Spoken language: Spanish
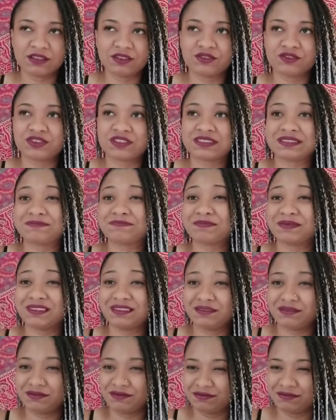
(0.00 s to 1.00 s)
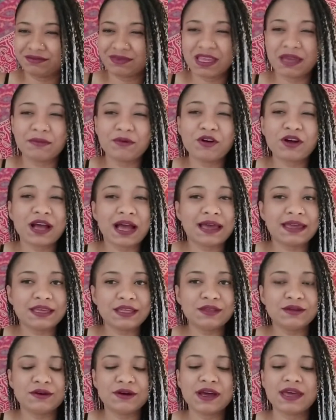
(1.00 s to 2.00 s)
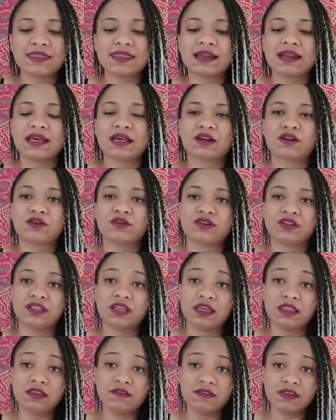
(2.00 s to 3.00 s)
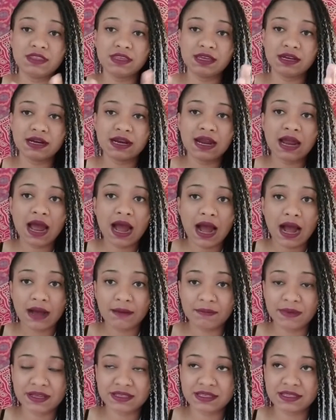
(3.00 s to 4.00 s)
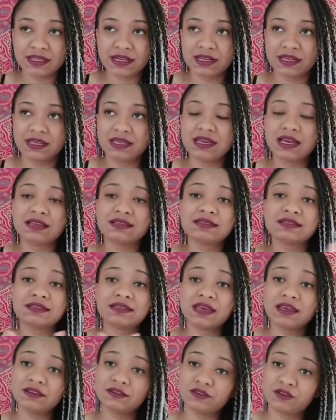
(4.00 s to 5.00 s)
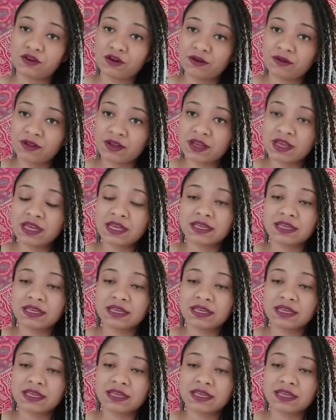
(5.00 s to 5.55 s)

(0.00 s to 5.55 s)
Entonces, hemos caído en el error de dividir ambas energías, siendo